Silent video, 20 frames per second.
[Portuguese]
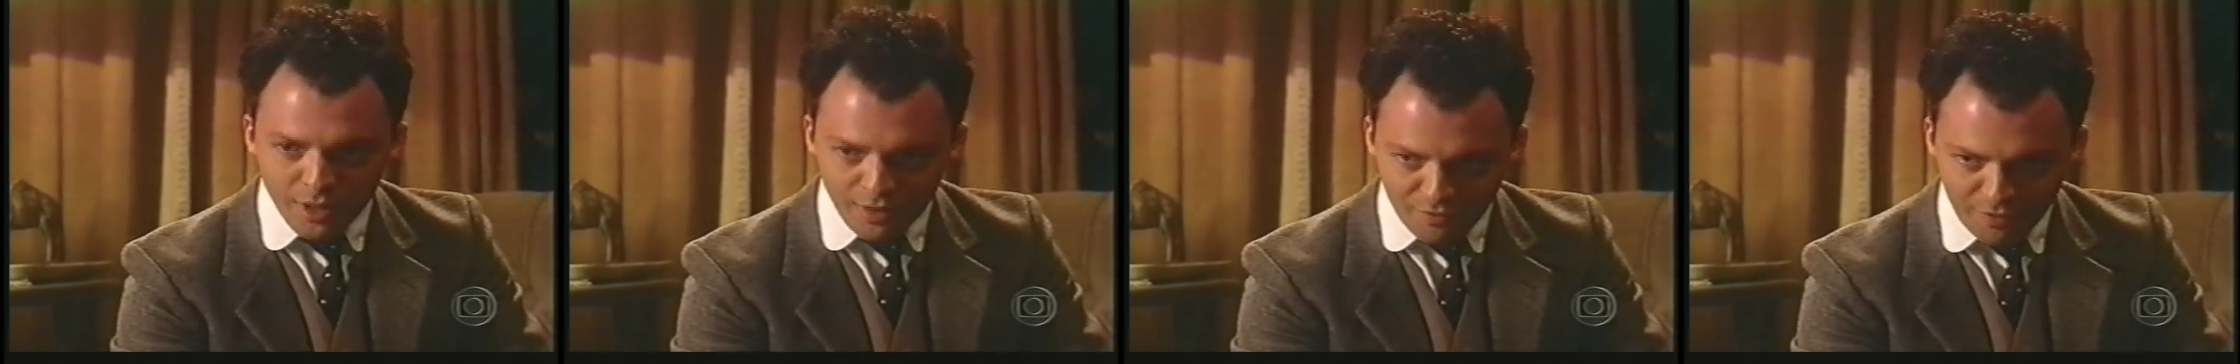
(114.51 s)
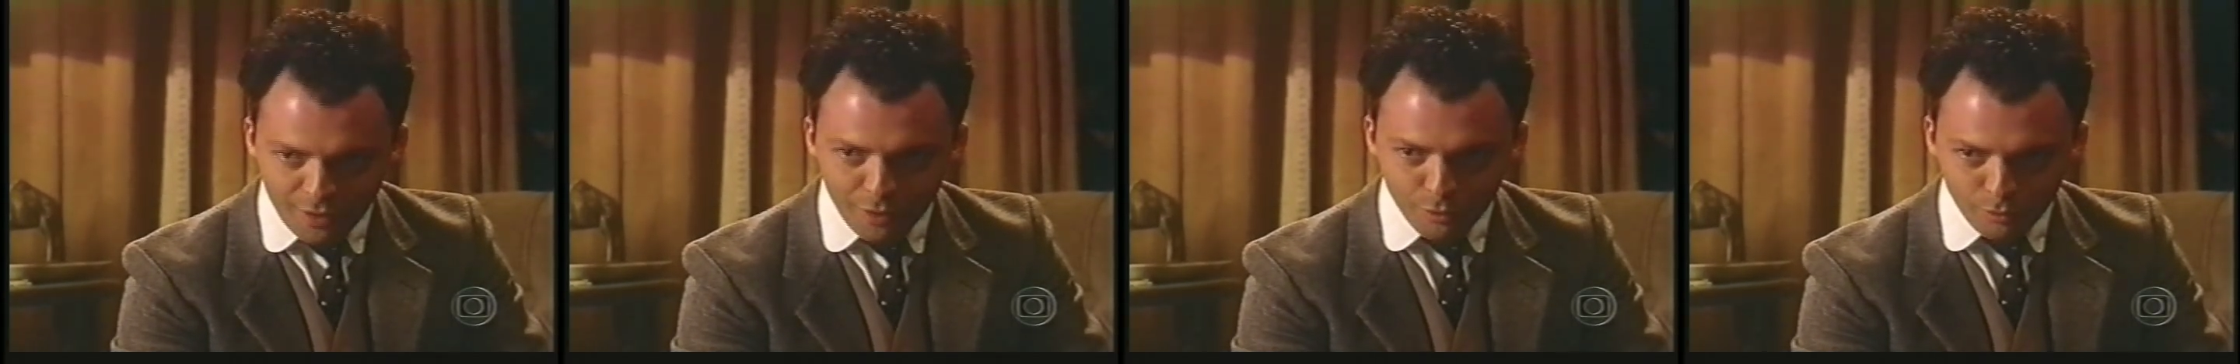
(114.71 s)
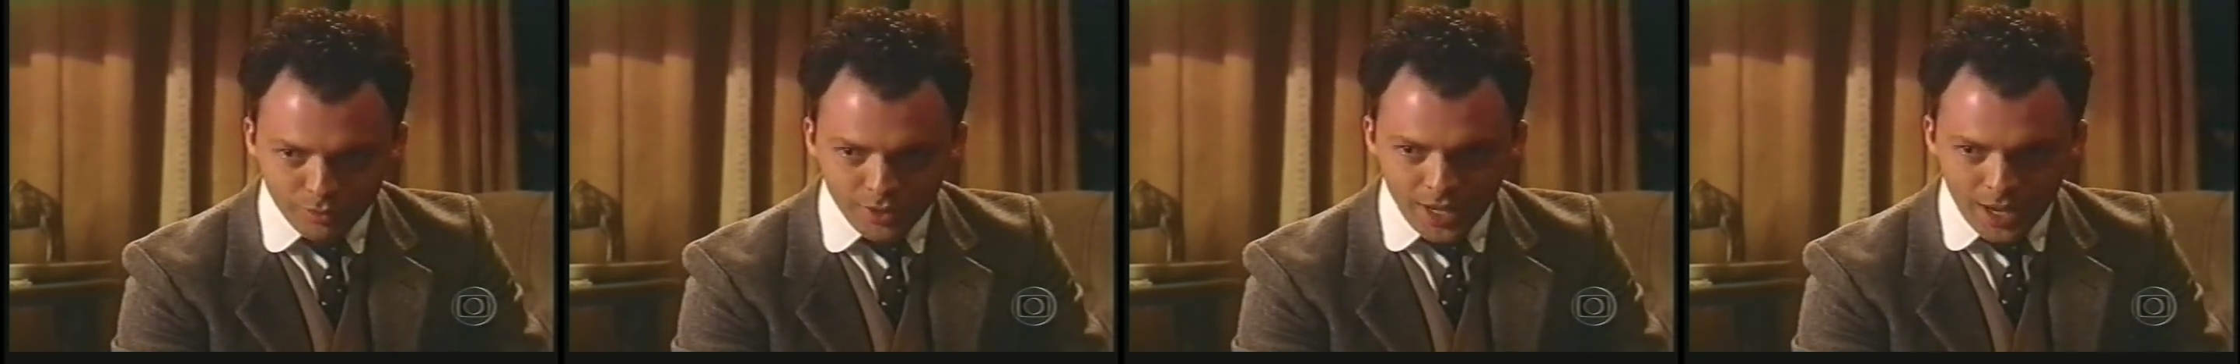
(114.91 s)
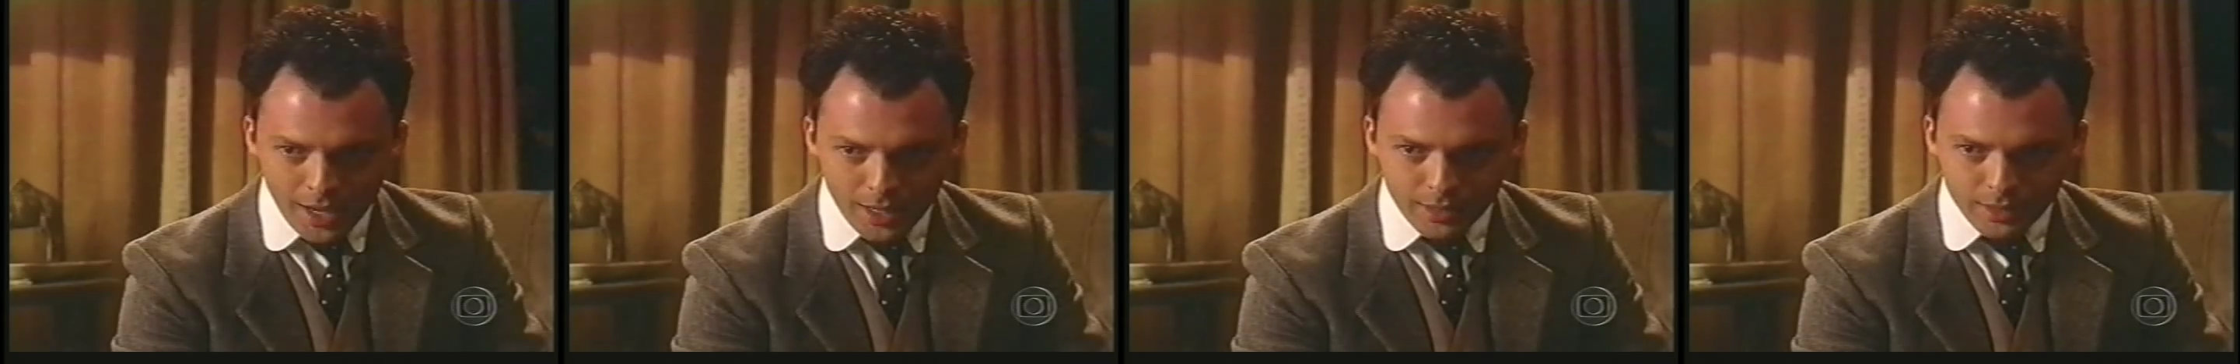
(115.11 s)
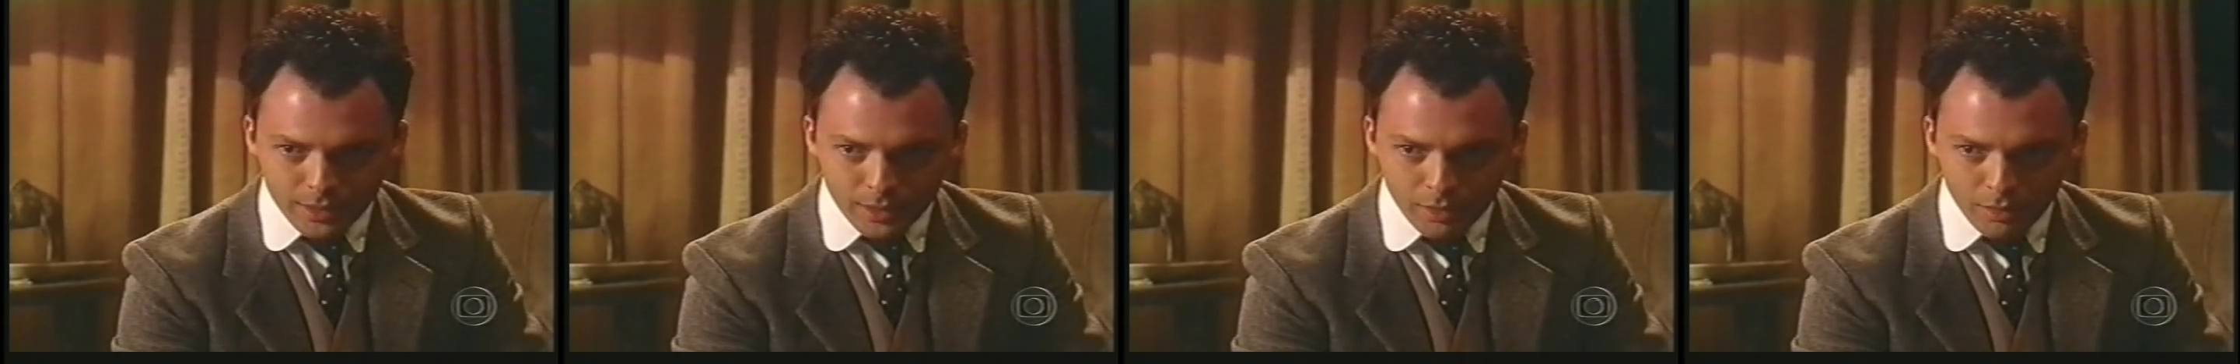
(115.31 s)
da
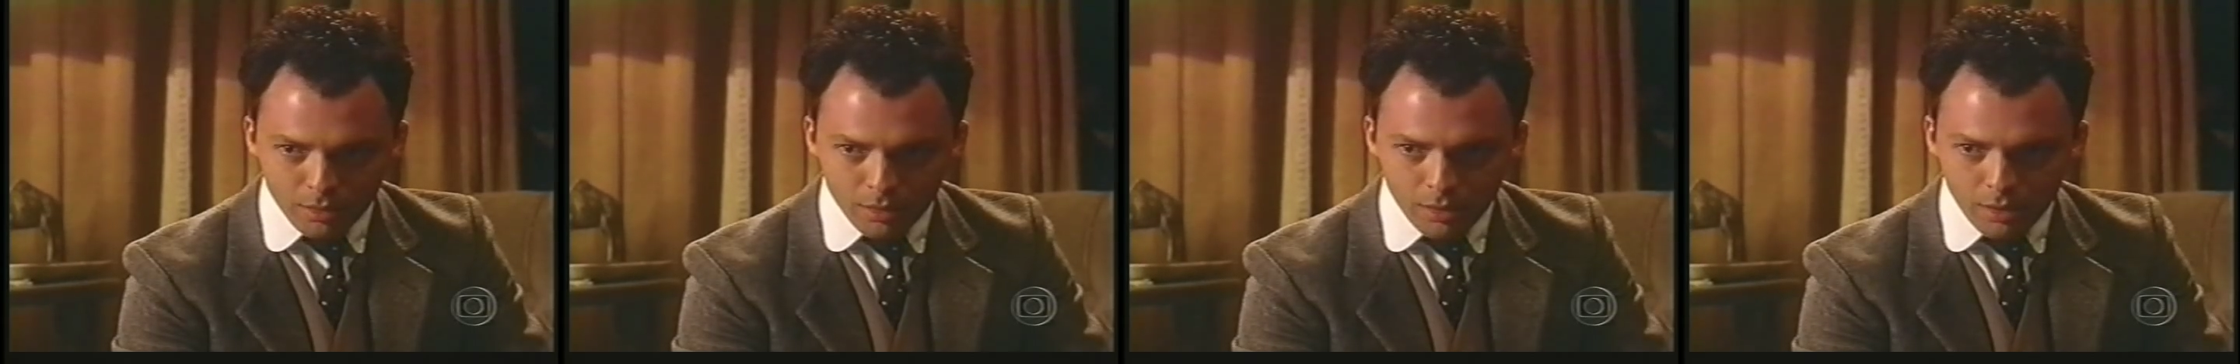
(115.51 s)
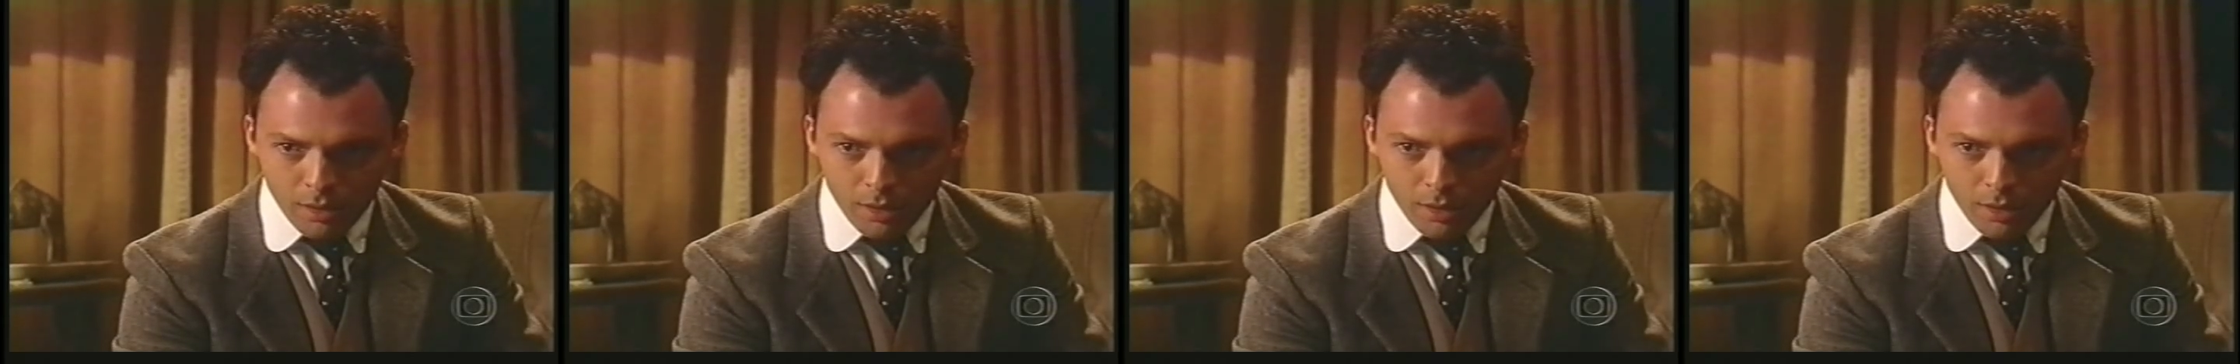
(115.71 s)
faculdade, eu